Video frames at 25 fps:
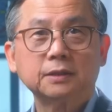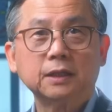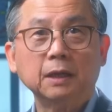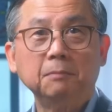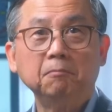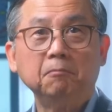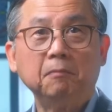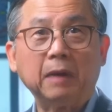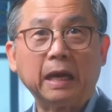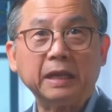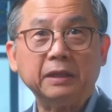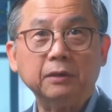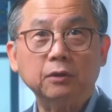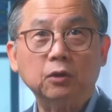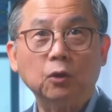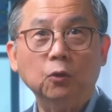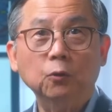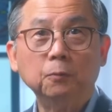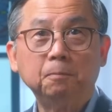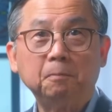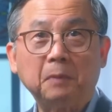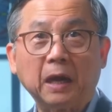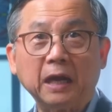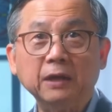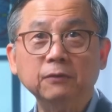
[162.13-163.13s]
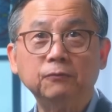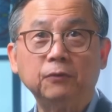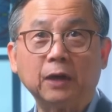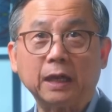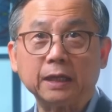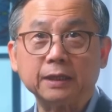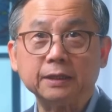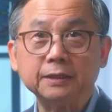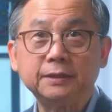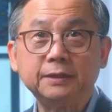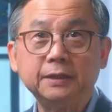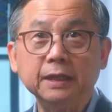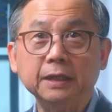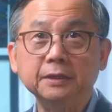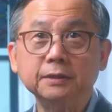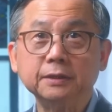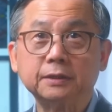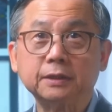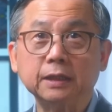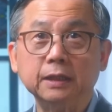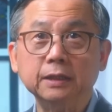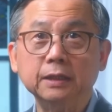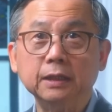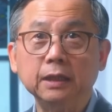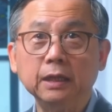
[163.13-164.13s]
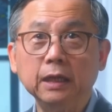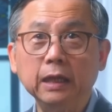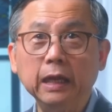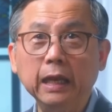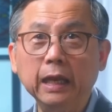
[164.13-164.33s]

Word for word: 这满头白发的先生